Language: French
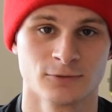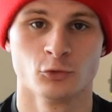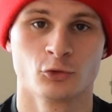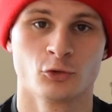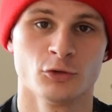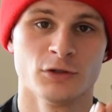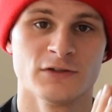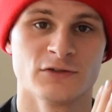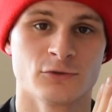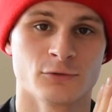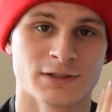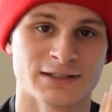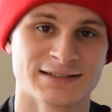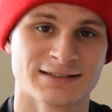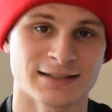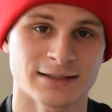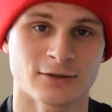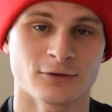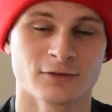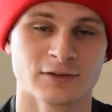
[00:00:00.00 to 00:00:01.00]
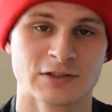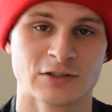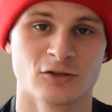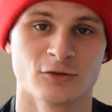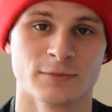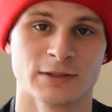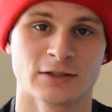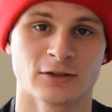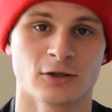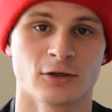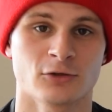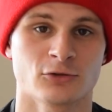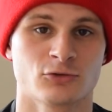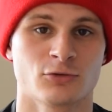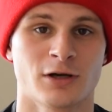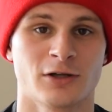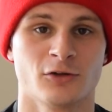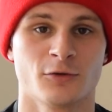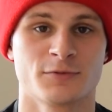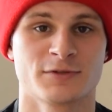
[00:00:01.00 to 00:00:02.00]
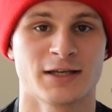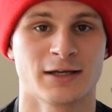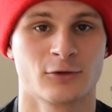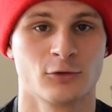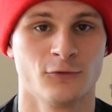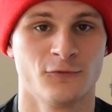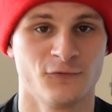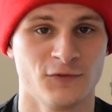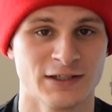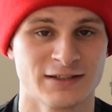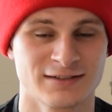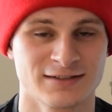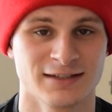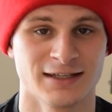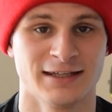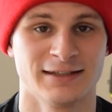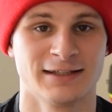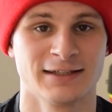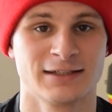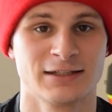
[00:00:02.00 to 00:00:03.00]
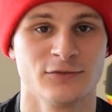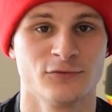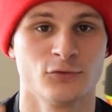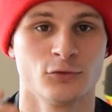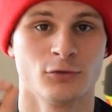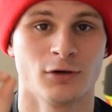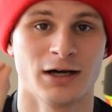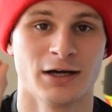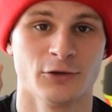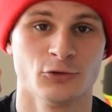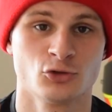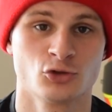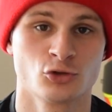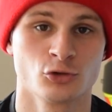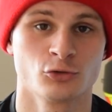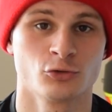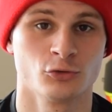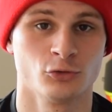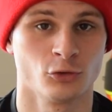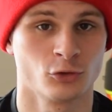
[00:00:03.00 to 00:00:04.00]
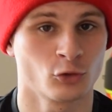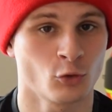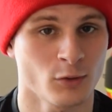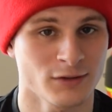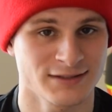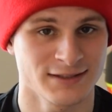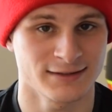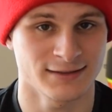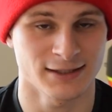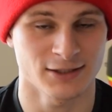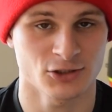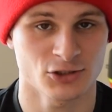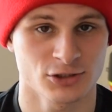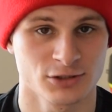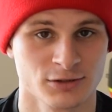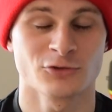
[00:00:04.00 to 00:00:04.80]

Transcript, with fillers: une collision à 50 km/h sur un obstacle fixe est équivaut à une chute de 3 étages,